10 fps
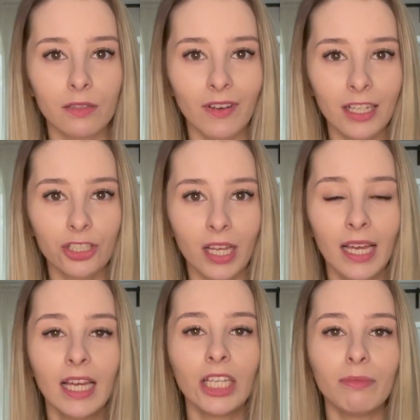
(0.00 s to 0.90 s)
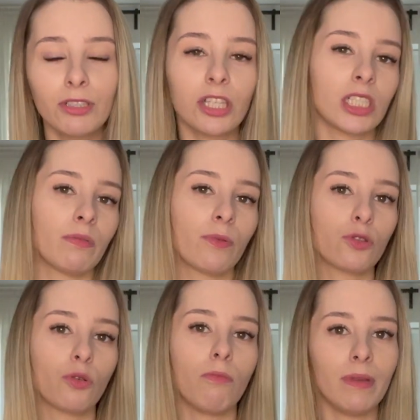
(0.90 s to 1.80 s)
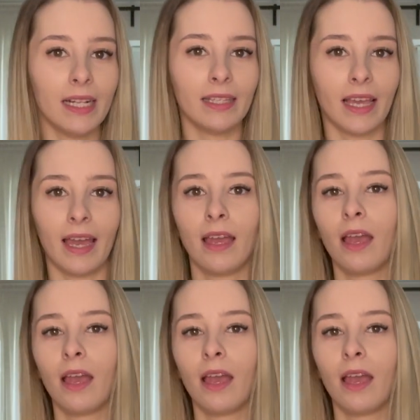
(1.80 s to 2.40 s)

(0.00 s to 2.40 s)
ważne i myślę, że po prostu mylnie